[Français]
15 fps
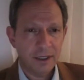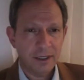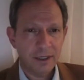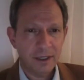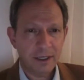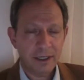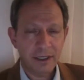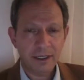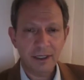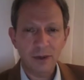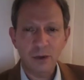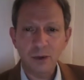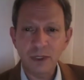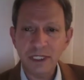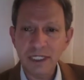et,
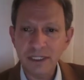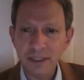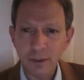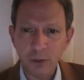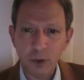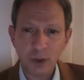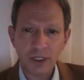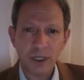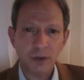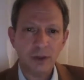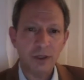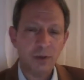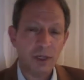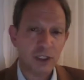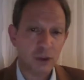il utilisait pour ça
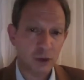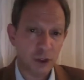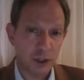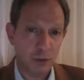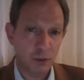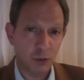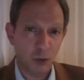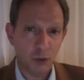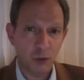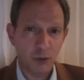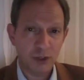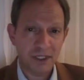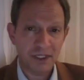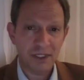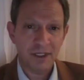une image que j'aime
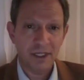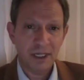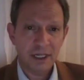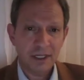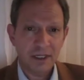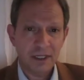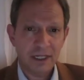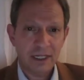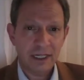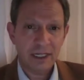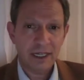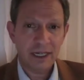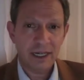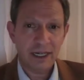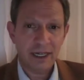beaucoup, c'est
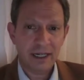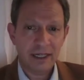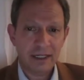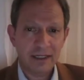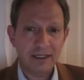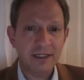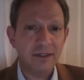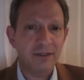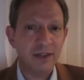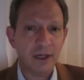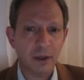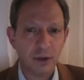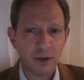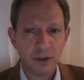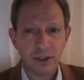la
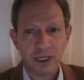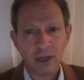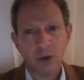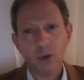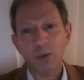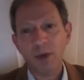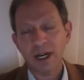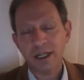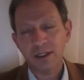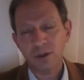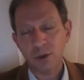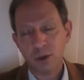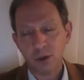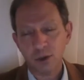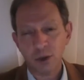différence, la
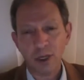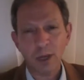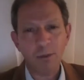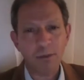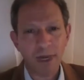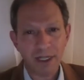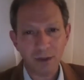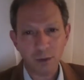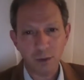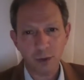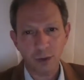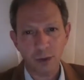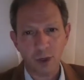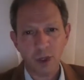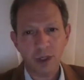comparaison entre la
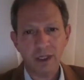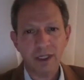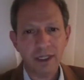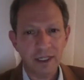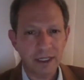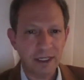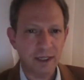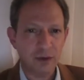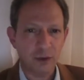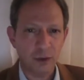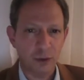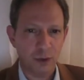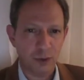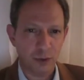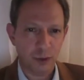peinture et la
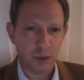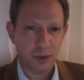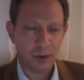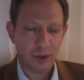sculpture.